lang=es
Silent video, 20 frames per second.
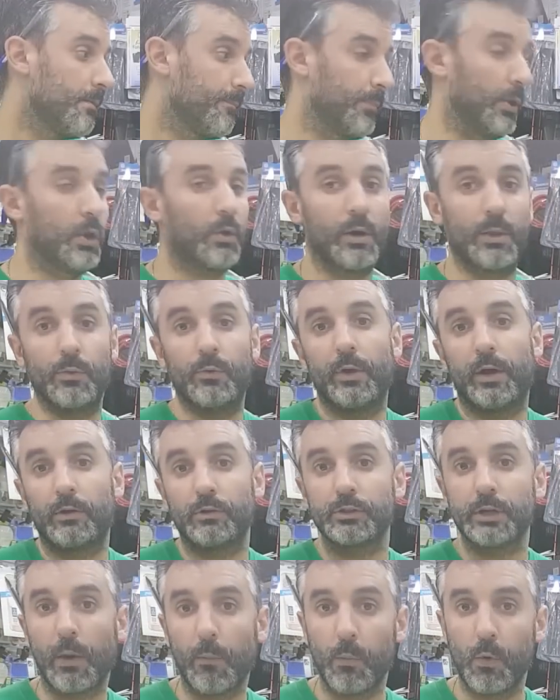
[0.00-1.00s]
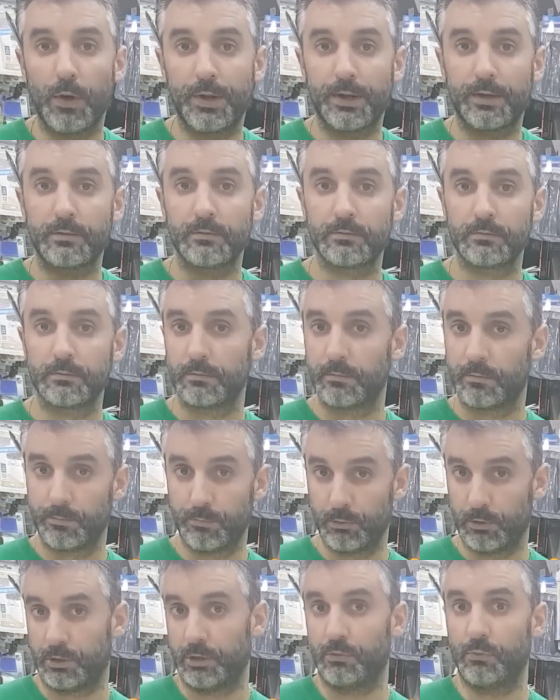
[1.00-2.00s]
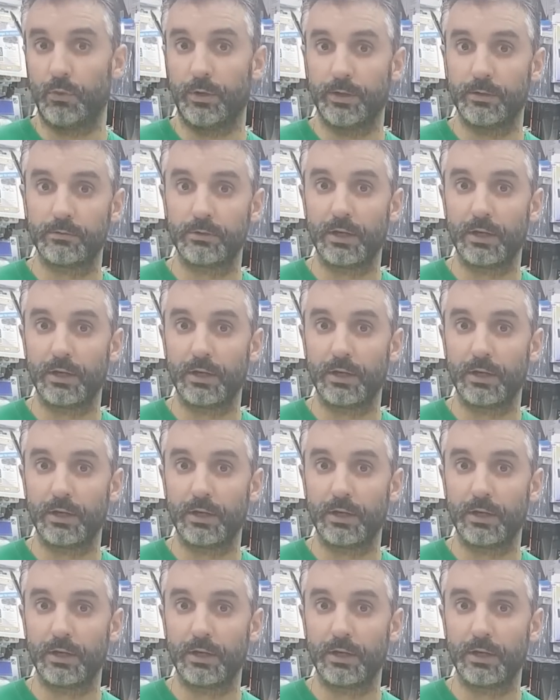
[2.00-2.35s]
pero cuando una cosa es buena, pues es bueno.